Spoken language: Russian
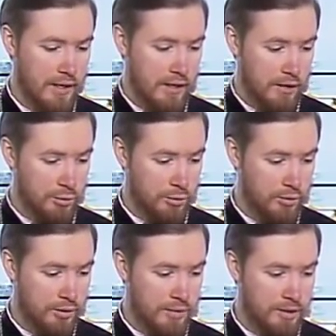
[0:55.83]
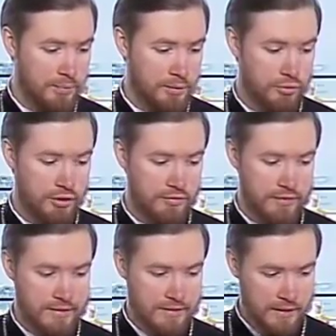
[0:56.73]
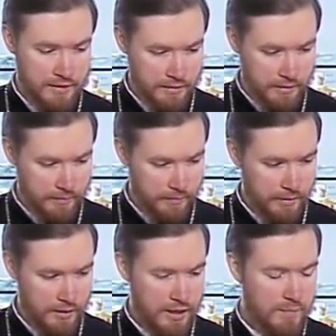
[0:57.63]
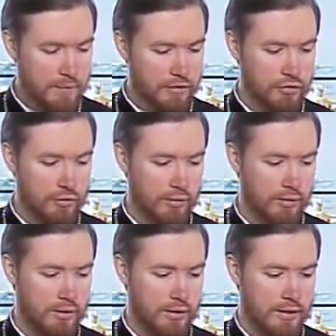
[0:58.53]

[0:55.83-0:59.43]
которую имел получить в наследие – и пошел,